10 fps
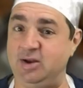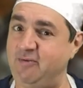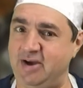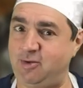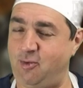On
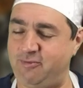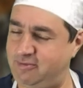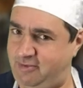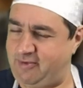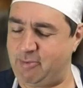va,
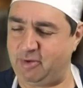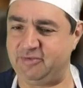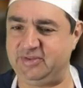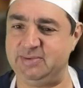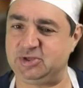en,
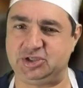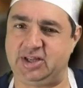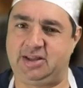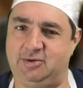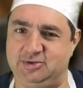profiter parce que
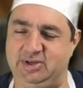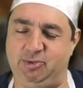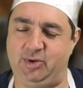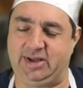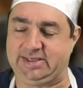j'attends ça, les
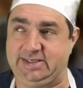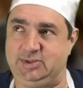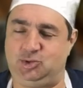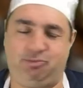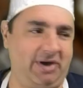Bleuets. C'est
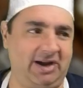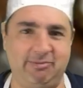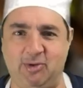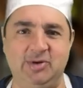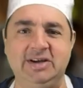super
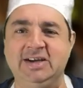bon.